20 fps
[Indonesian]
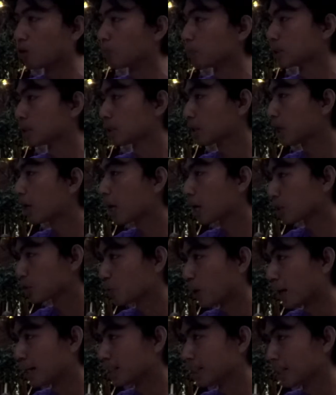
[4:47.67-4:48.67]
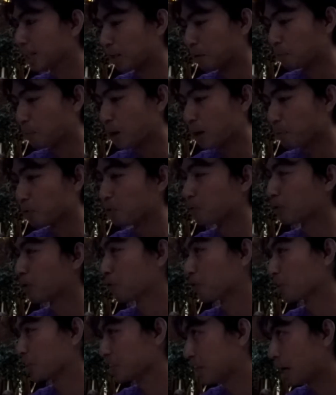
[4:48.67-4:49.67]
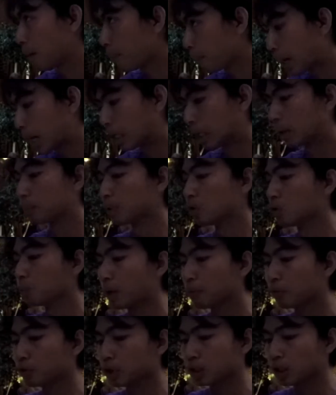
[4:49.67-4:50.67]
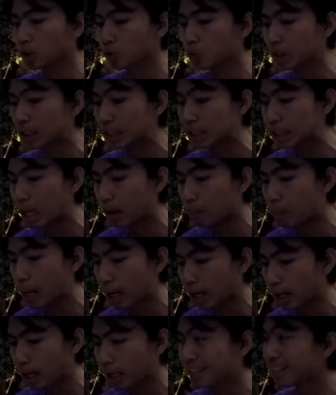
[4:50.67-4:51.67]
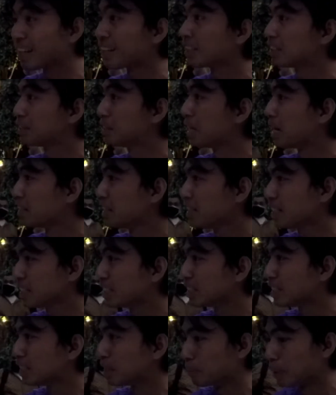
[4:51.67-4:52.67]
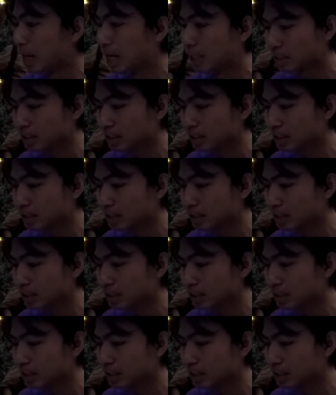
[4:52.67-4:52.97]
pesen kan langsung aja tembak menu favoritnya apa nah menu favoritnya itu iga bakar dan iganya ini gede banget